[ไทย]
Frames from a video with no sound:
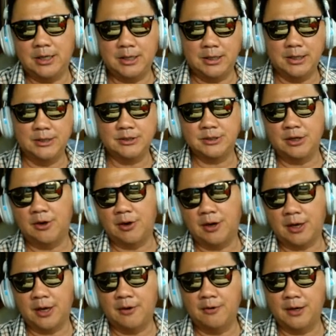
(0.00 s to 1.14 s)
รีสอร์ท
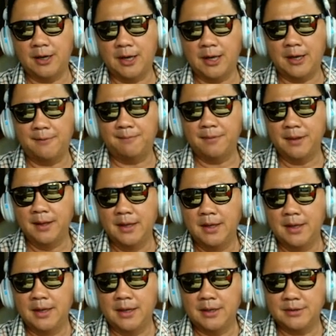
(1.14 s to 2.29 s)
เขาเนี่ยนะฮะ
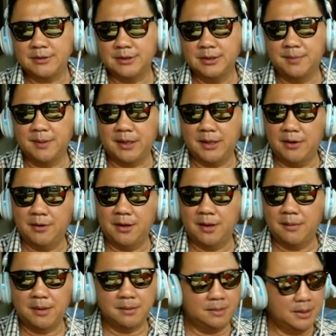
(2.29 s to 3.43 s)
เราซื้อไปเที่ยวเนี่ยมัน
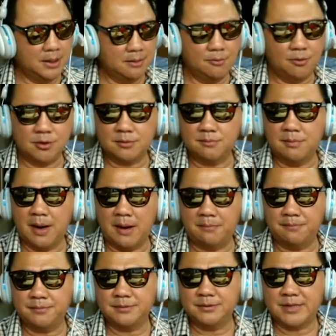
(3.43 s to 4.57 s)
มีทั้งหมดแบบ
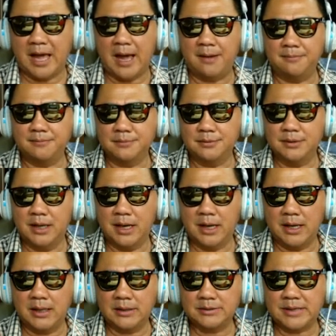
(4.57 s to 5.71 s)
สาม เอ่อ
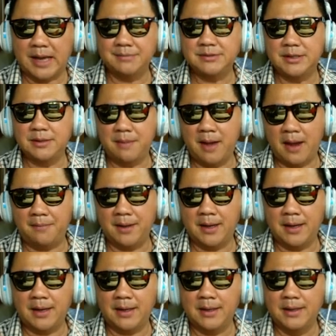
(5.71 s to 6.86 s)
สาม สี่แบบนะฮะ
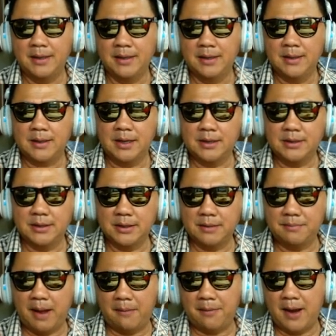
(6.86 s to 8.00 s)
ก็คือแบ
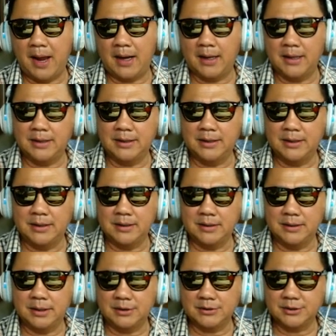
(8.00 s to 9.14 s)
บแรกนี่คือ
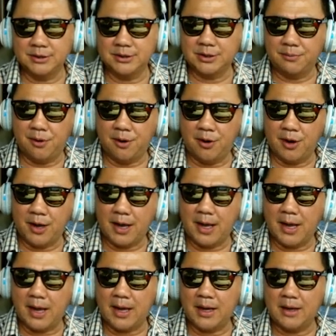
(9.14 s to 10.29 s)
เราซื้อเฉพาะแค่
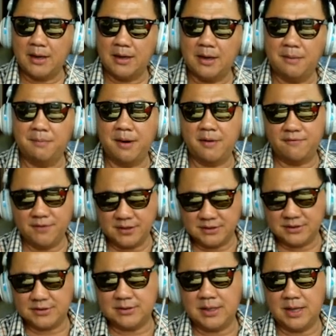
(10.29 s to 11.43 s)
เบรคฟาสต์
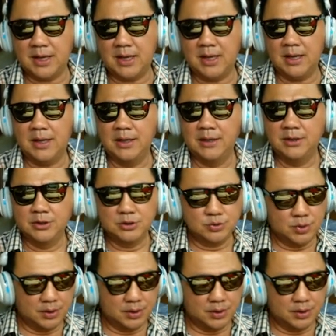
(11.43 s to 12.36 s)
นะฮะส่วน